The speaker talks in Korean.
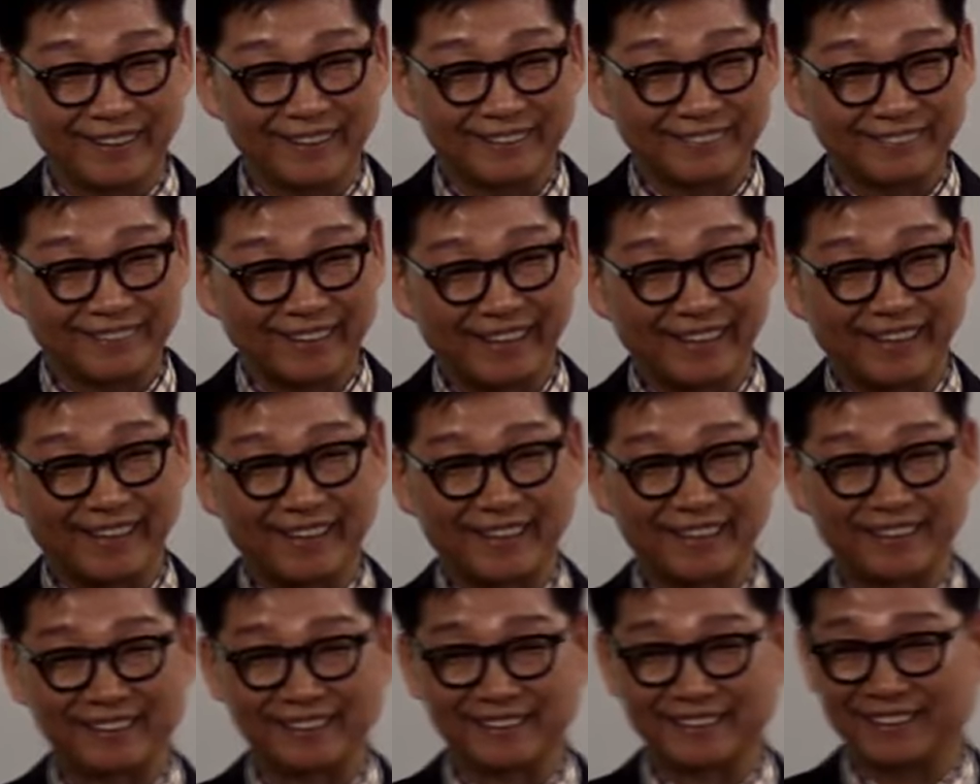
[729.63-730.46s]
네.
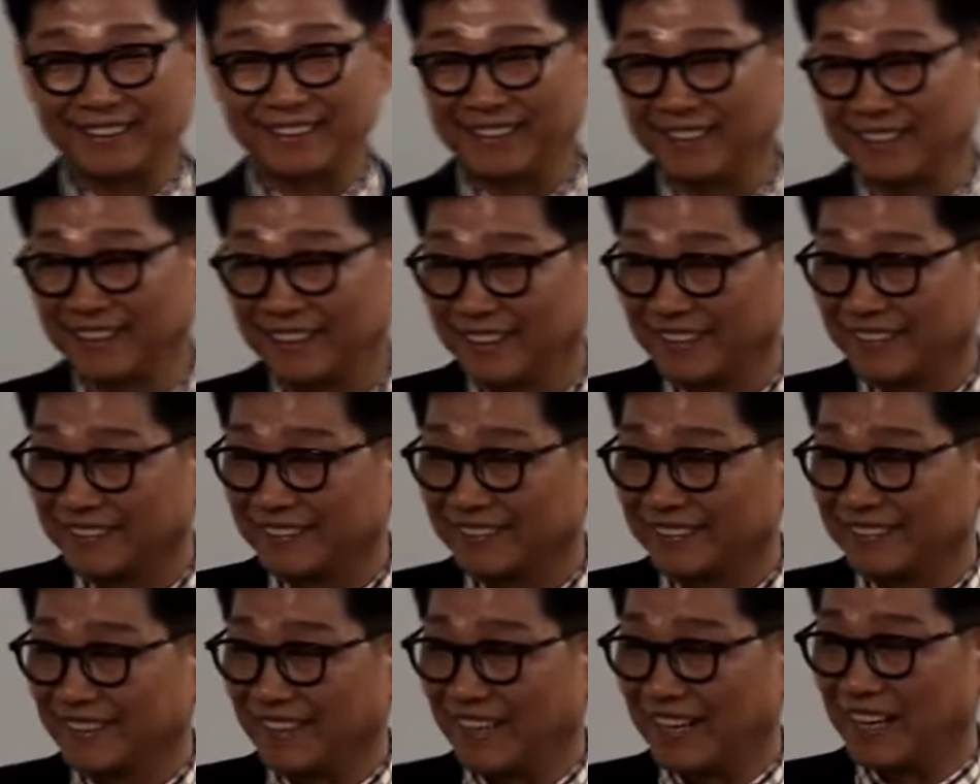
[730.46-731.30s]
네.
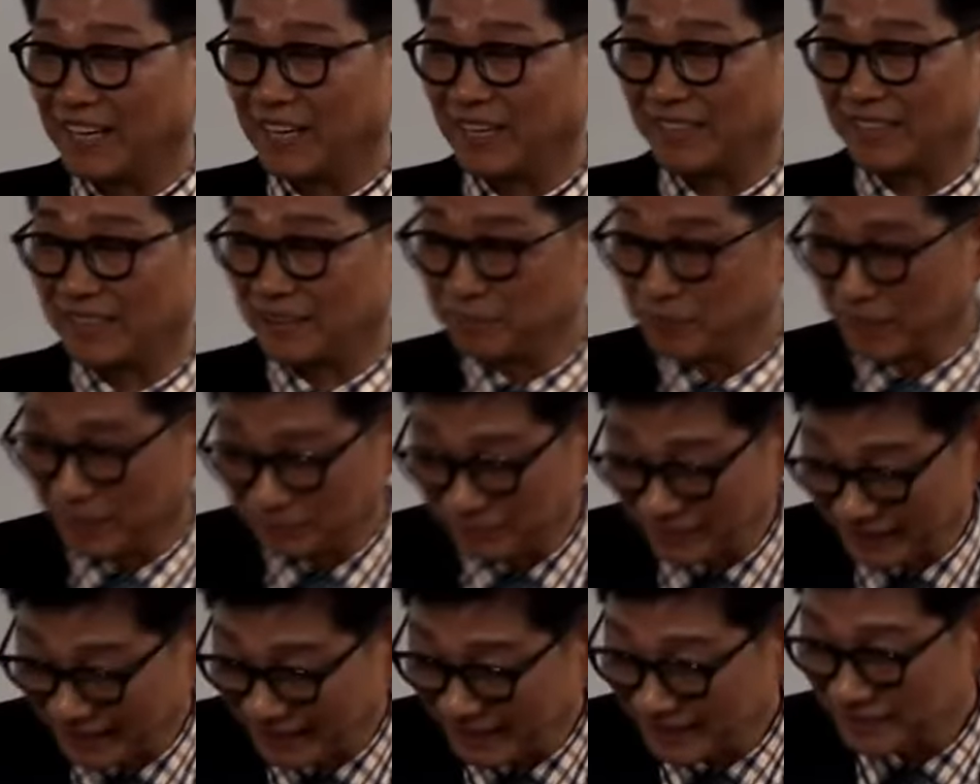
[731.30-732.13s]
아,
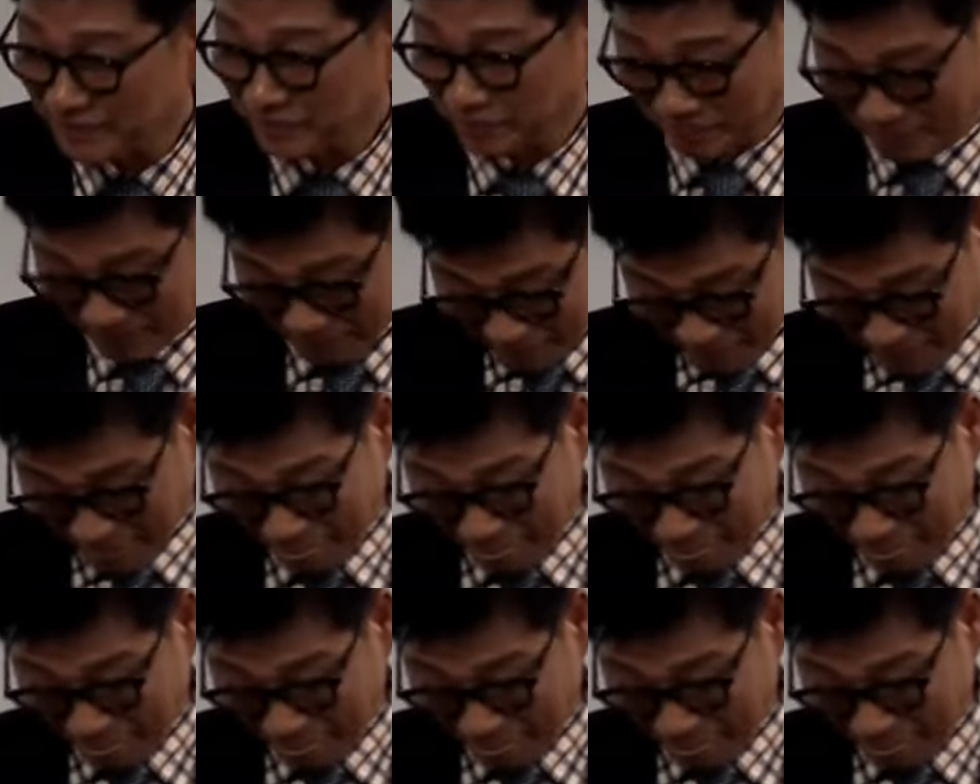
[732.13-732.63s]
감사합니다.